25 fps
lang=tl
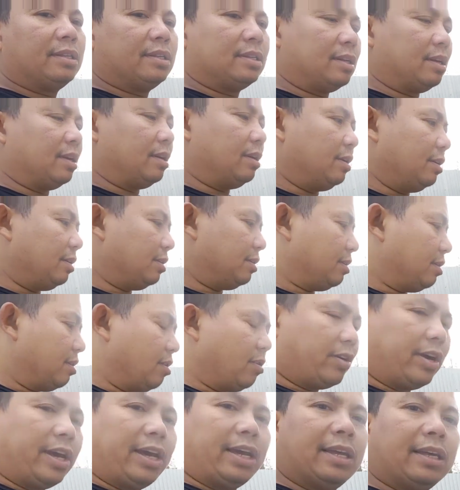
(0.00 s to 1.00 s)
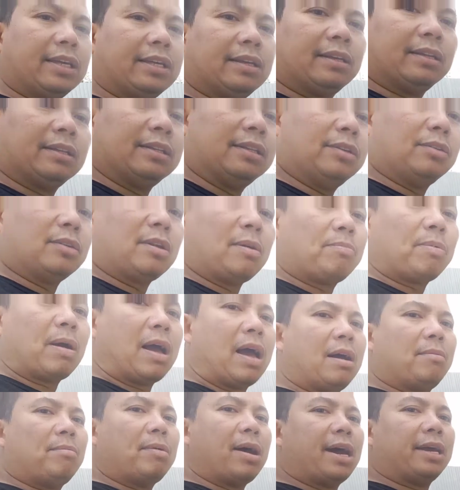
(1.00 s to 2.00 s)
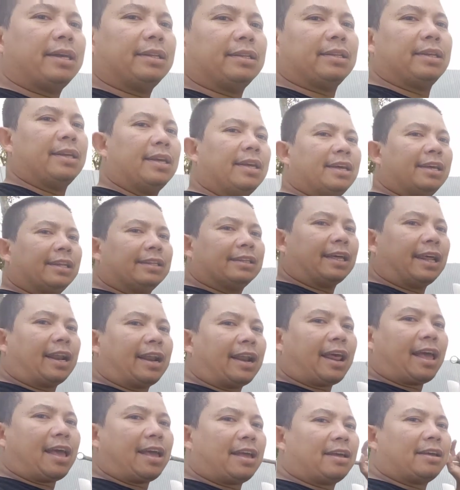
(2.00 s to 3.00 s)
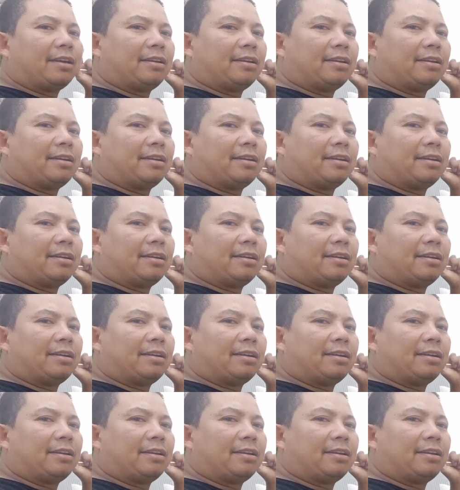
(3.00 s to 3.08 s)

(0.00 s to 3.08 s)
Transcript: So, okay, hindi ko na pahabain. Tara na.